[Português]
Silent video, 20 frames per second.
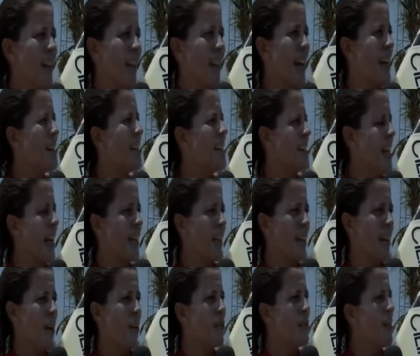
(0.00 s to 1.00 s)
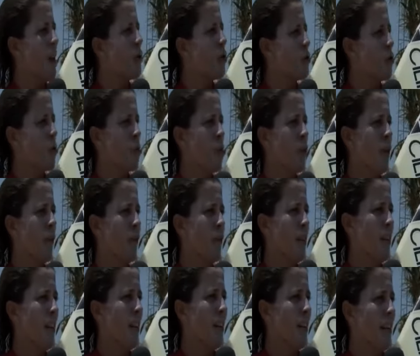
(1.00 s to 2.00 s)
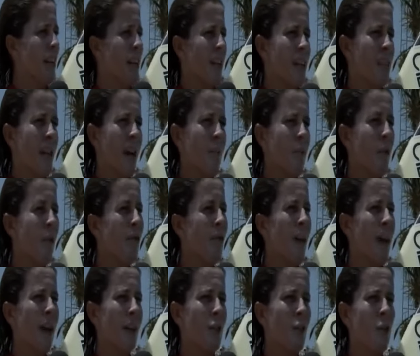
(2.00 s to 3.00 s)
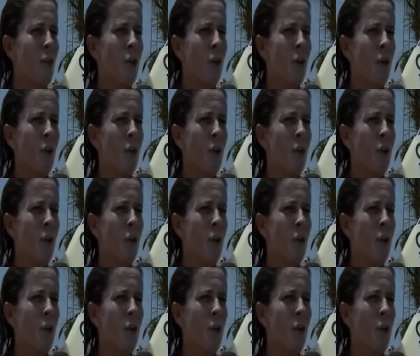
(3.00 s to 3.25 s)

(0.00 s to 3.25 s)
graças a Deus, ao surf e aproveito